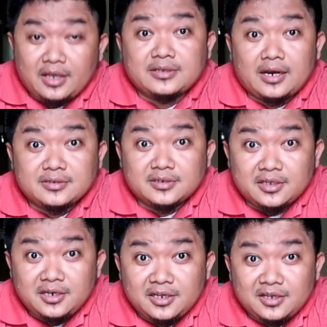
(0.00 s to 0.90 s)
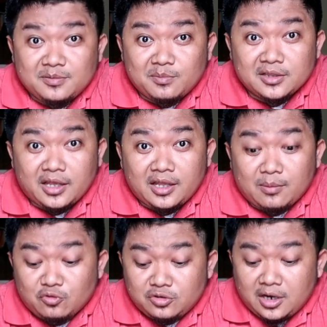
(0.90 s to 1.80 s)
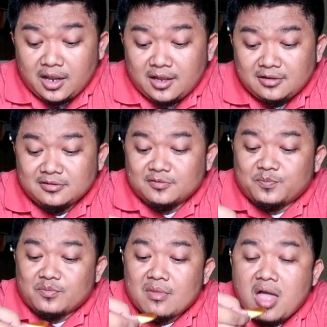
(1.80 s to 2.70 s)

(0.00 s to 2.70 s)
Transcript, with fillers: ya salah sendiri minta yang muda hmm